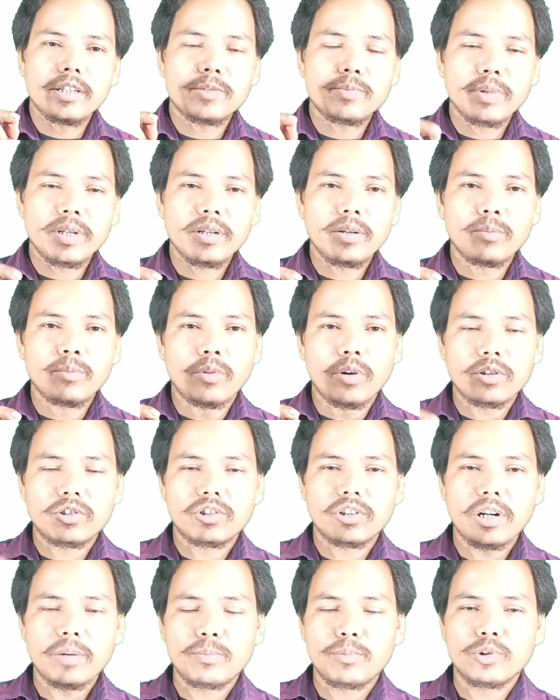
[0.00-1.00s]
इसमें बहुत
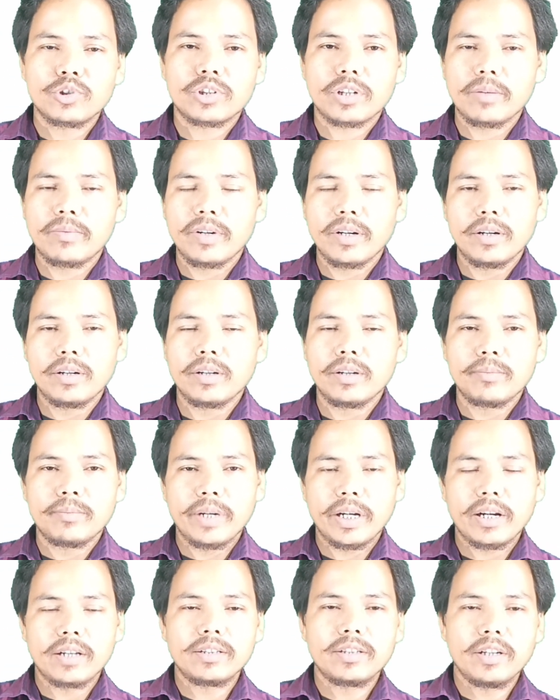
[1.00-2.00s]
सारा पोस्ट का
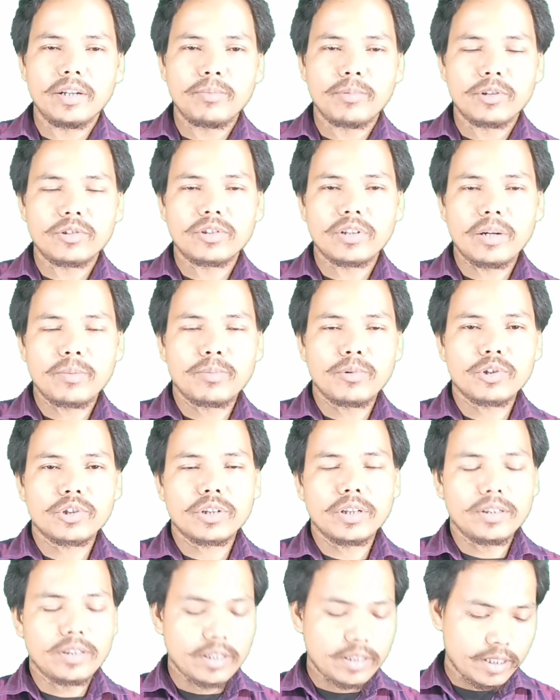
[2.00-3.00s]
वैकेंसी है बहुत सारा
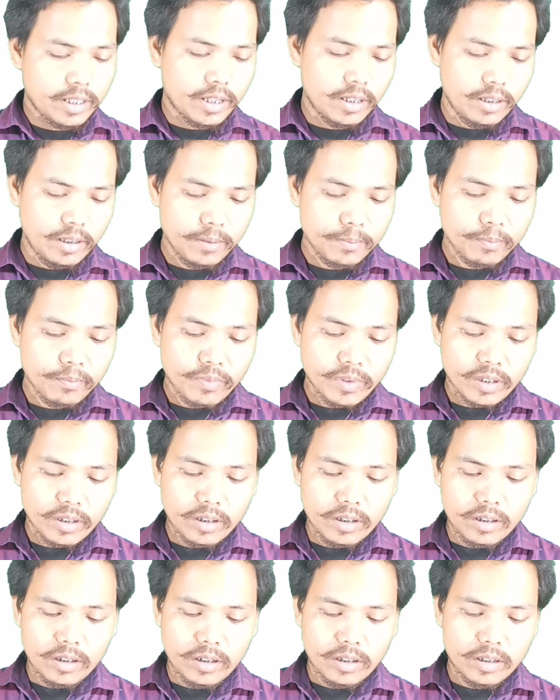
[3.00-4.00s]
पोस्ट है जैसे कि
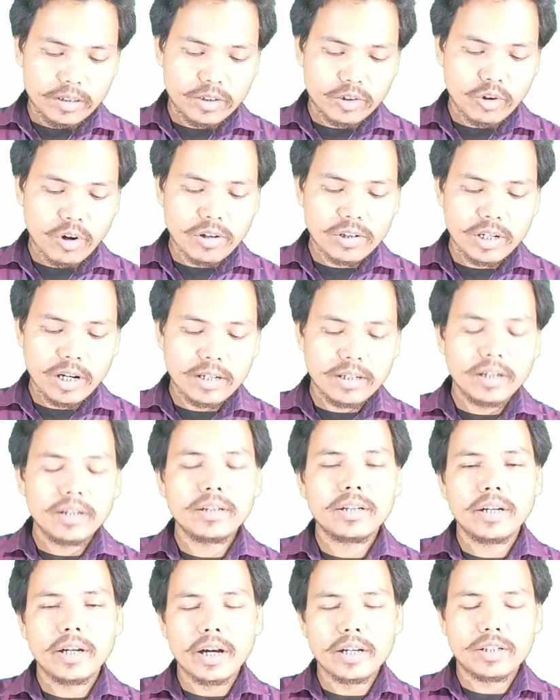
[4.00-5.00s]

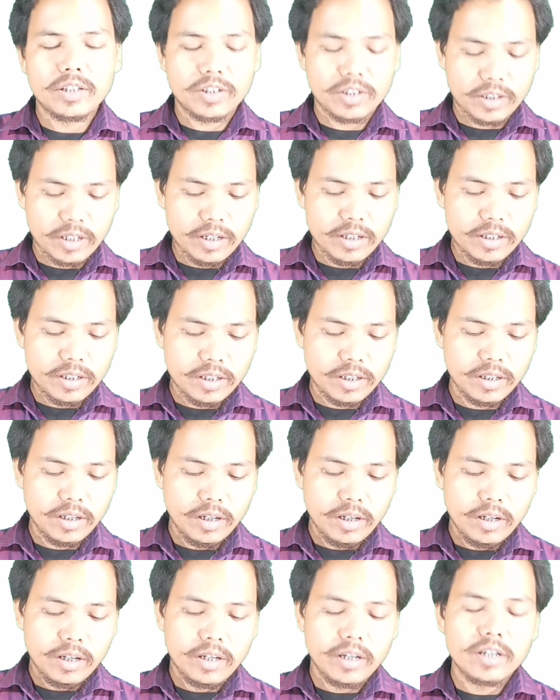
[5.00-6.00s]
कंसल्टेंट असिस्टेंट
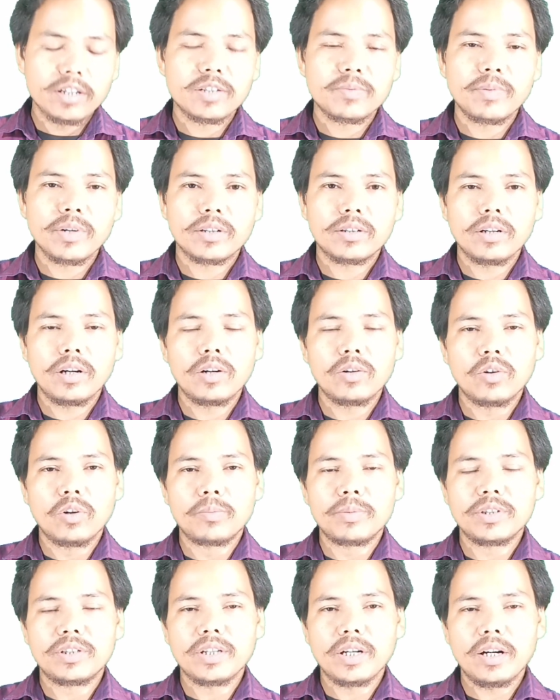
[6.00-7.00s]
इंस्पेक्टर
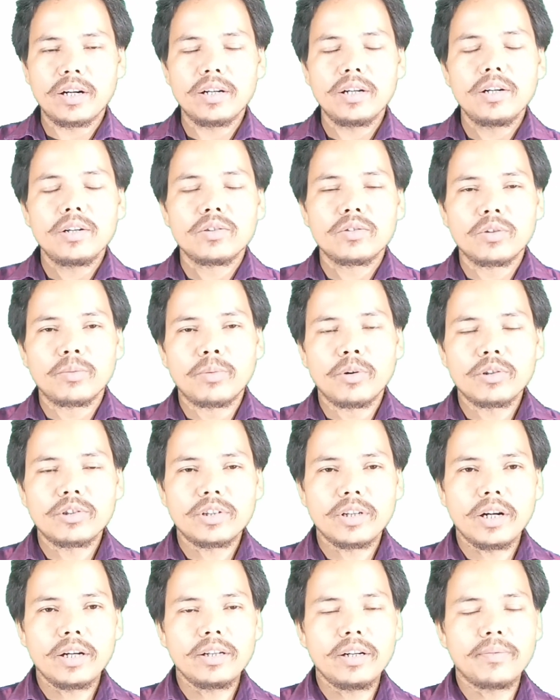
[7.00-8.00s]
ऑफिसर तो बहुत
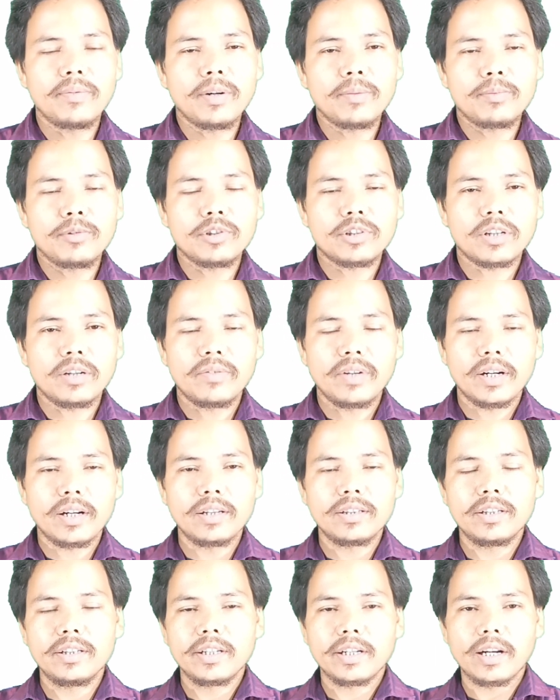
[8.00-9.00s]
सारा यहाँ पर पोस्ट का
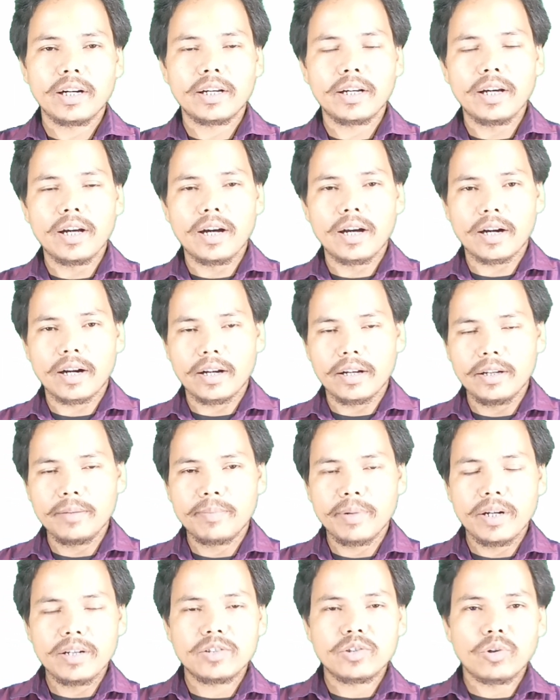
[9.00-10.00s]
वैकेंसी निकल के आ रहा है
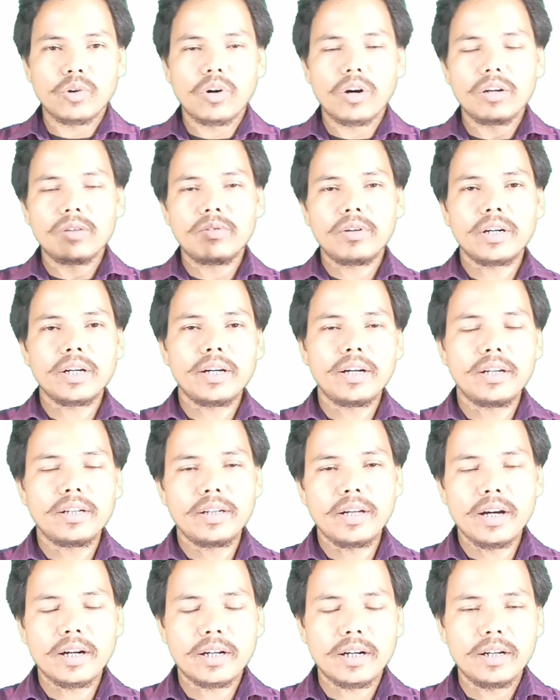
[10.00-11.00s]
फ्रेंड्स ऑल ओवर
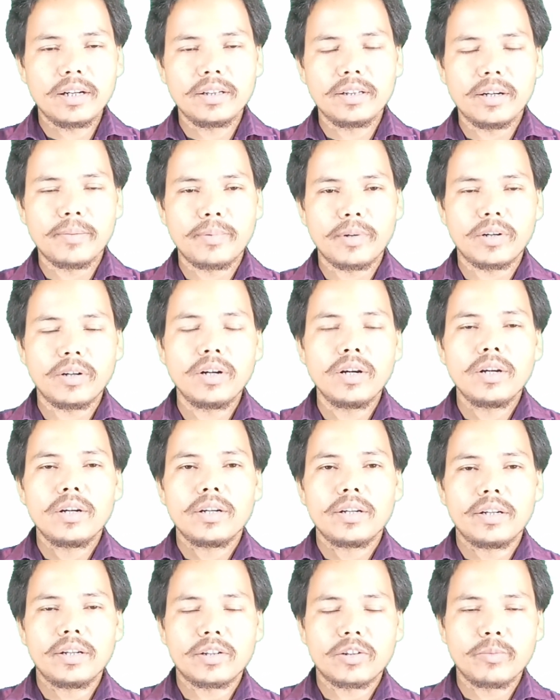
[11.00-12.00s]
इंडिया का यहाँ पर
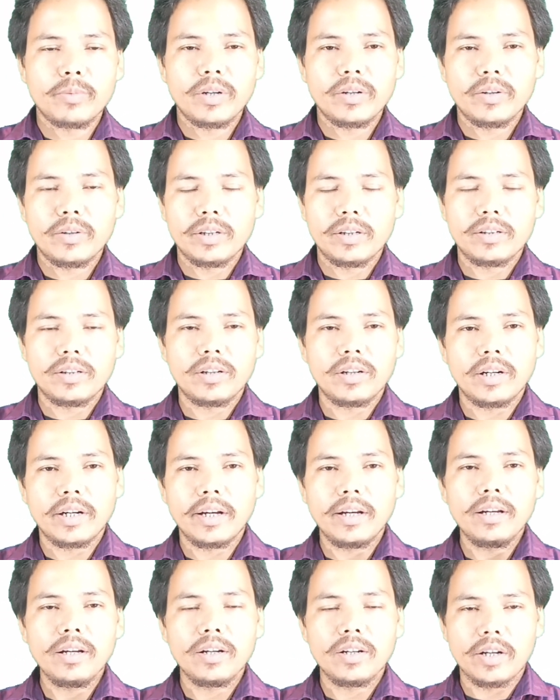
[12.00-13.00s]
रिकमेंड
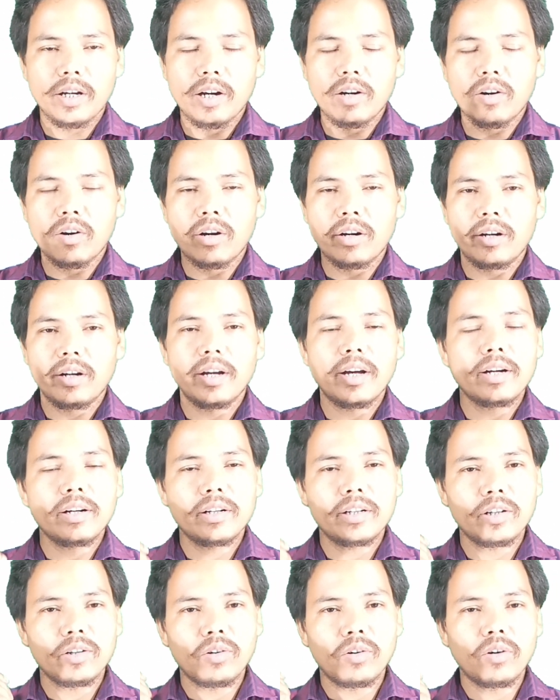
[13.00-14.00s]
है
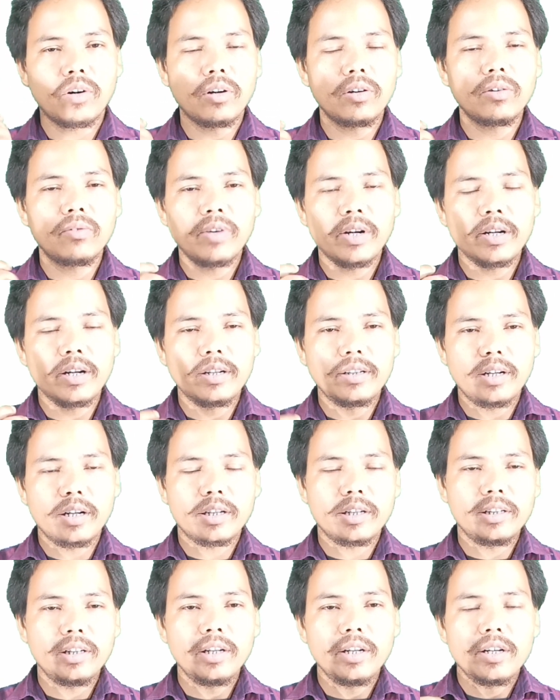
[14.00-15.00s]
एंड ऑल ओवर इंडिया
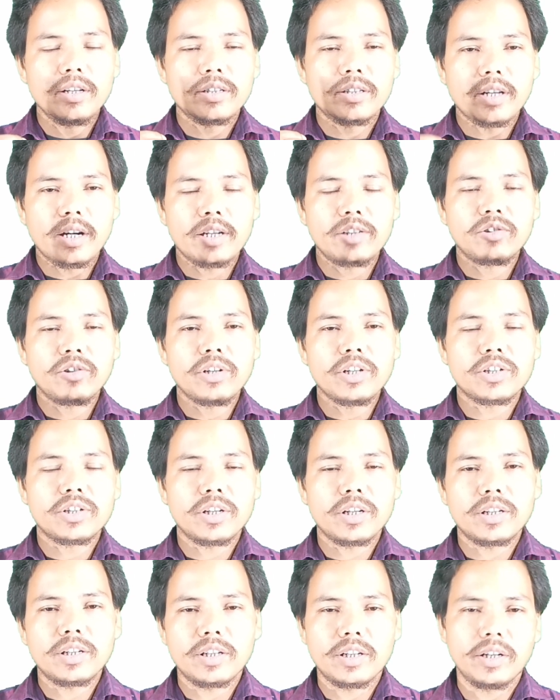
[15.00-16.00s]
की सारी जो
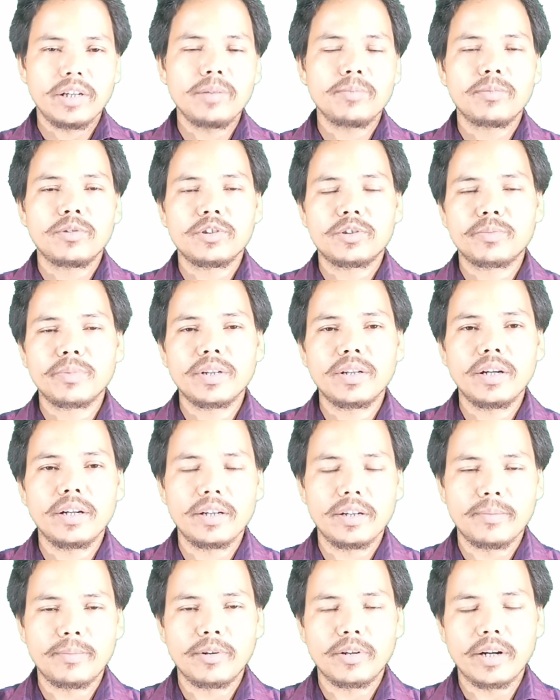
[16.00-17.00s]
स्टेट है वो उसमें
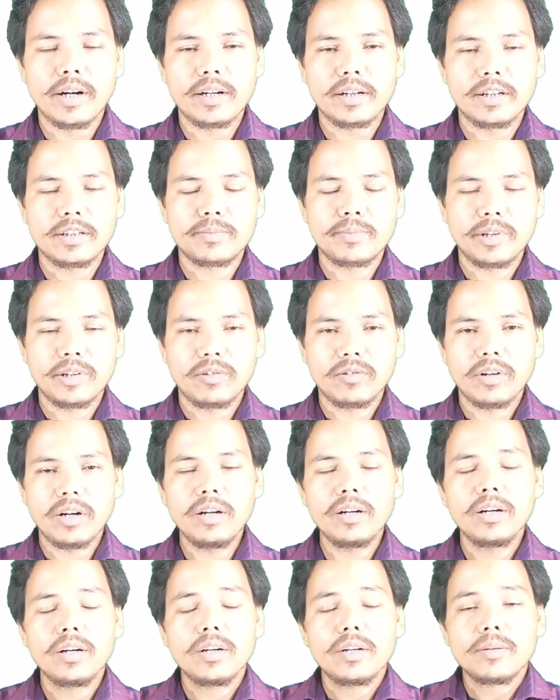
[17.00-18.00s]
यहाँ पर एंगेजमेंट
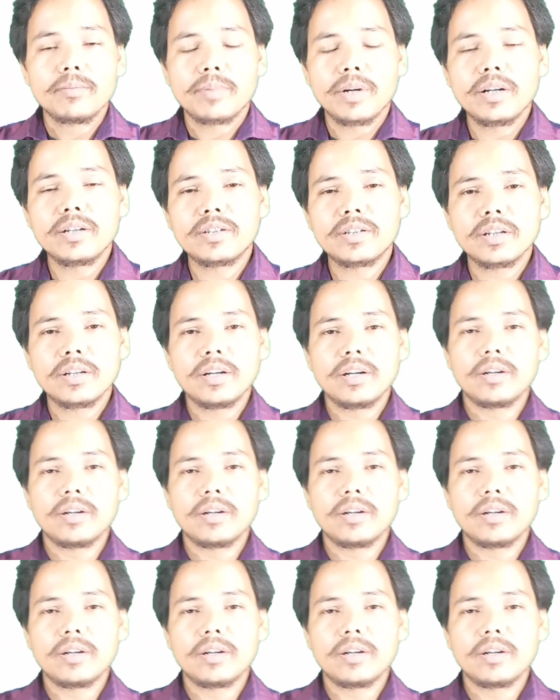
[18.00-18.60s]
होगा फ्रेंड्स